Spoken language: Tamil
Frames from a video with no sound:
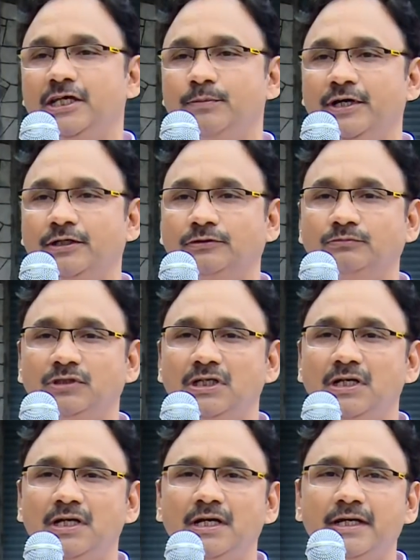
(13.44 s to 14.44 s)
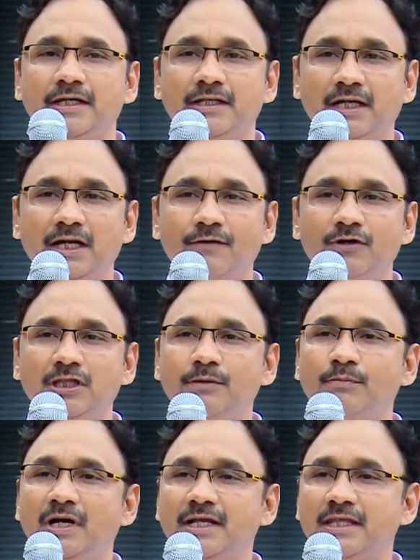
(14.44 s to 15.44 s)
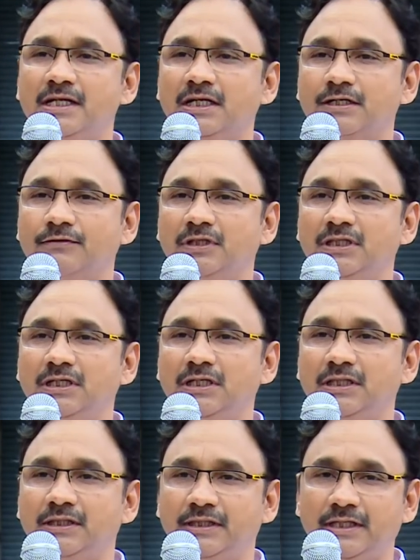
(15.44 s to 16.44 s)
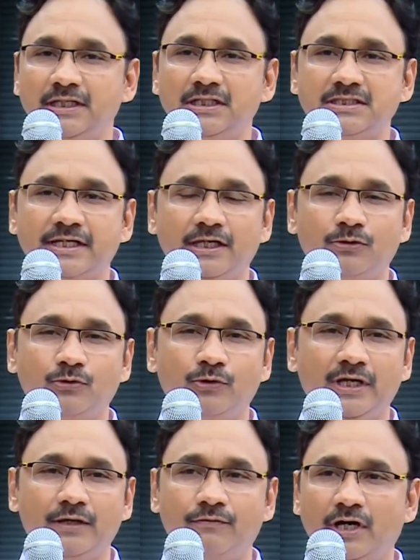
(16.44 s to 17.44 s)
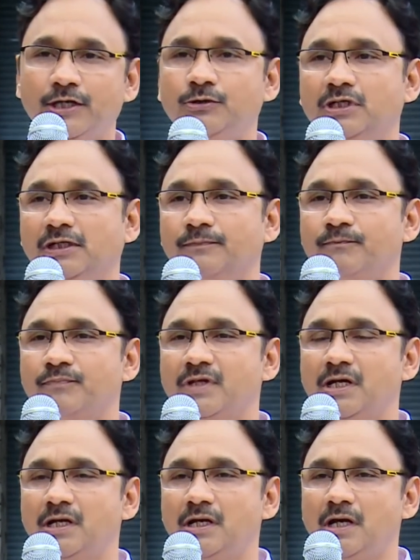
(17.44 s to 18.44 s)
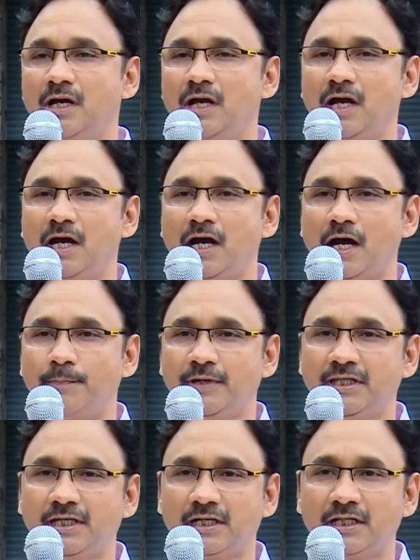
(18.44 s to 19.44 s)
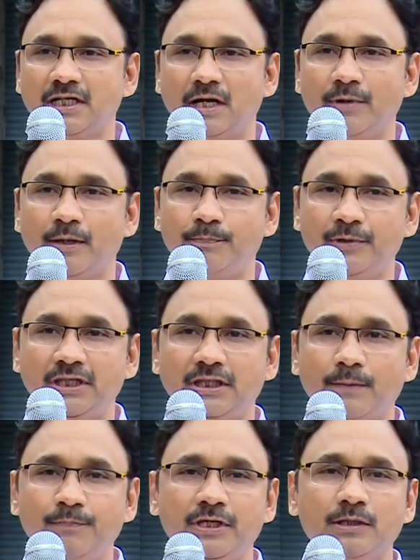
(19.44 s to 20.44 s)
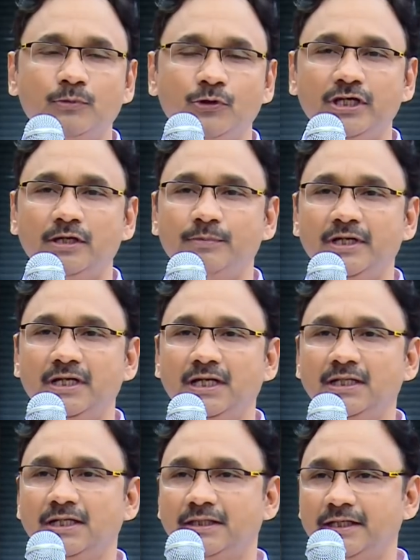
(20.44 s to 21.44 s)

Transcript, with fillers: அதிகமாயிரும் இதெல்லாம் வந்து மனிதனுக்கு வந்து தீங்கு செய்யக்கூடிய வாயுக்கள் அப்போ இதிலிருந்து நம்ம எப்படி தப்பிக்க முடியும் அப்படின்னா அந்த